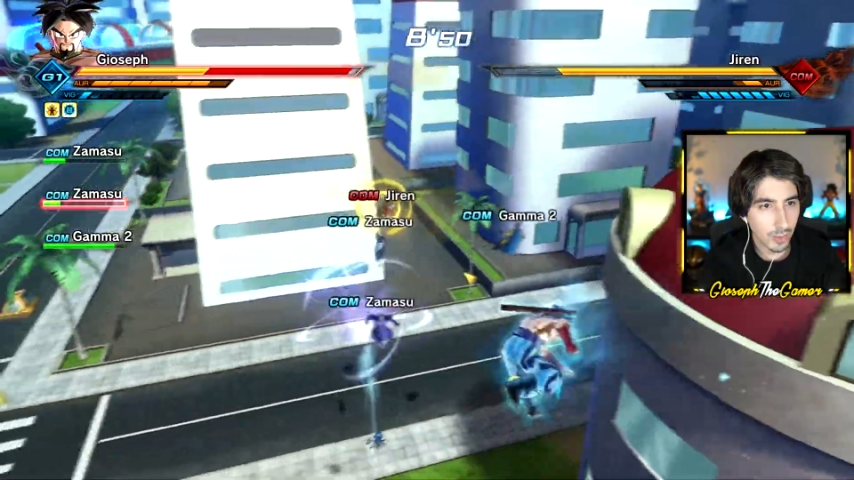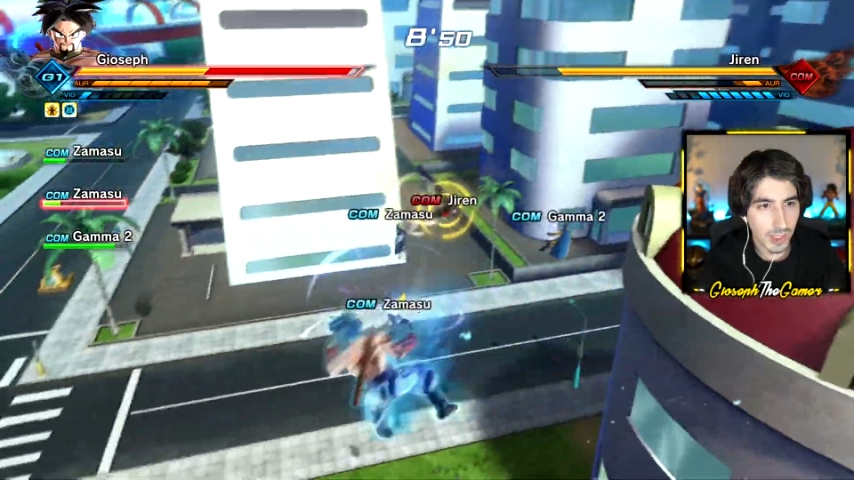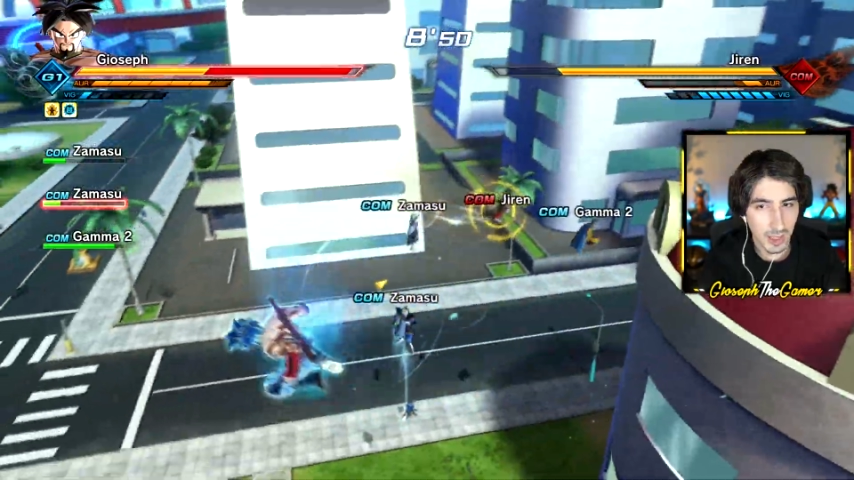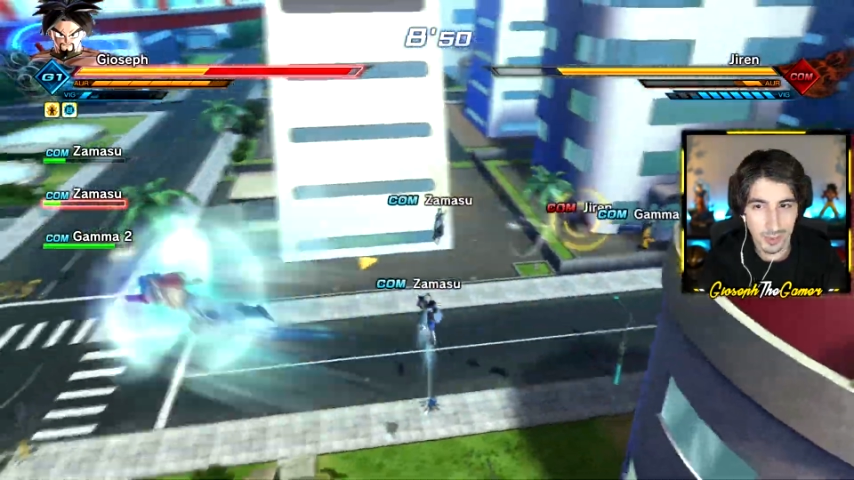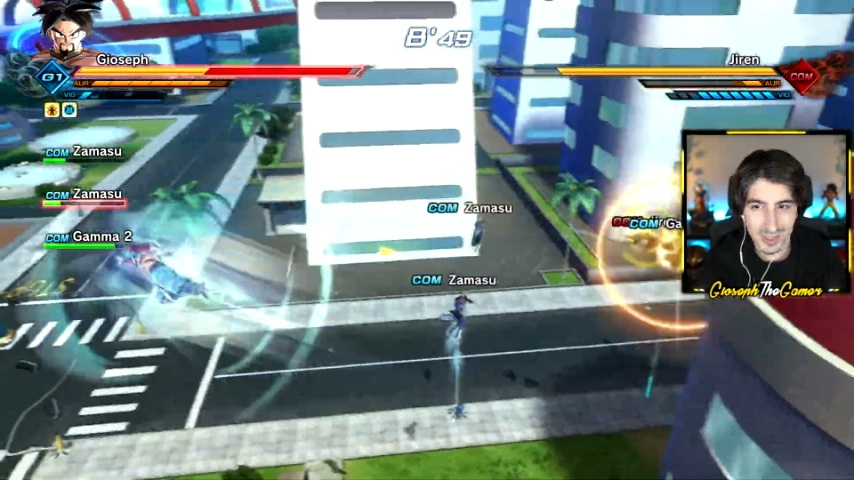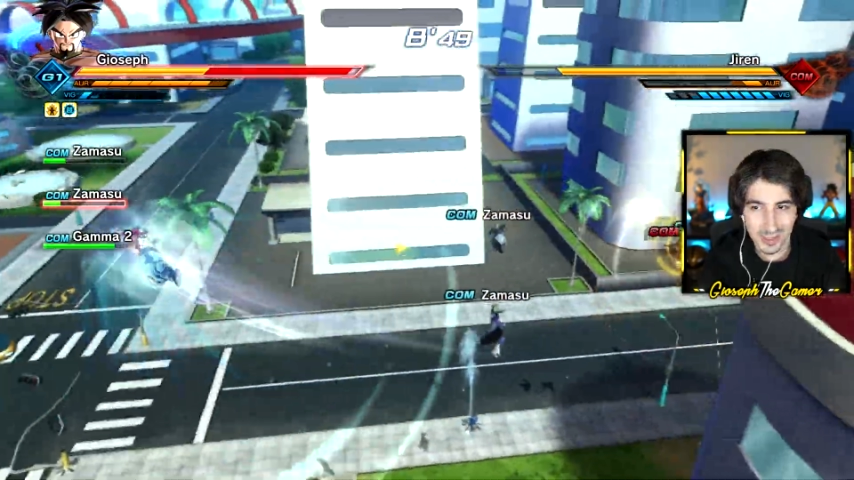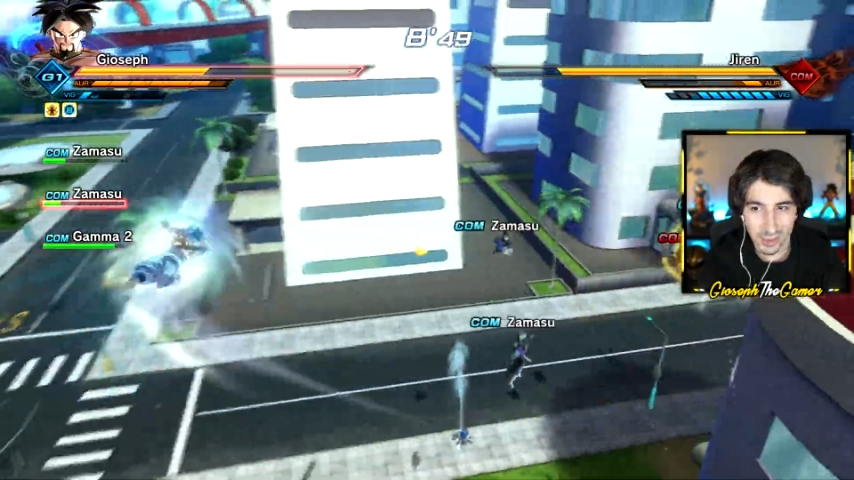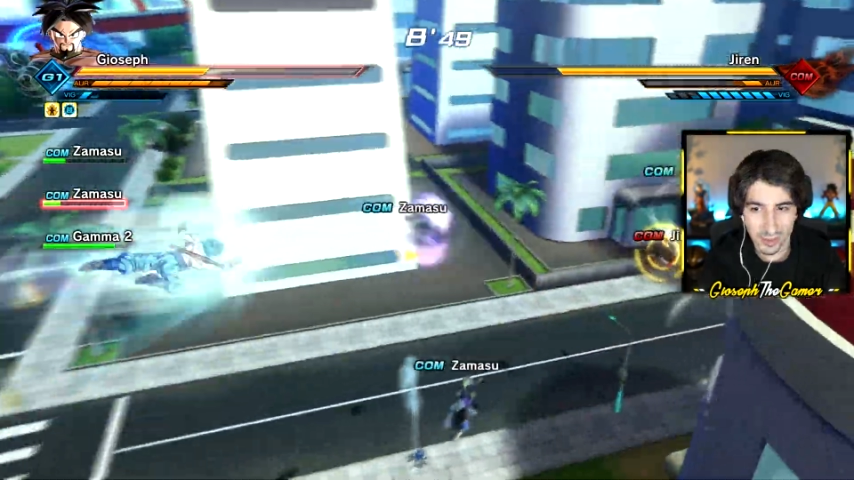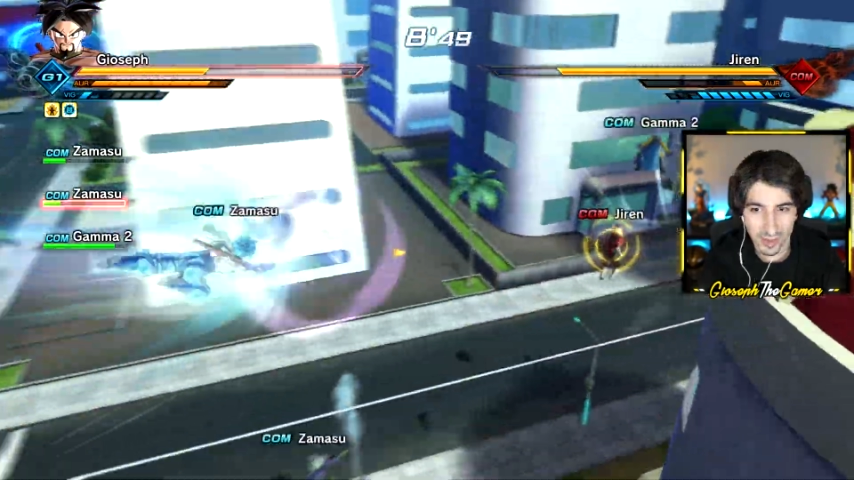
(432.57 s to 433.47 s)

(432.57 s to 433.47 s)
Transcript: perché pensavo di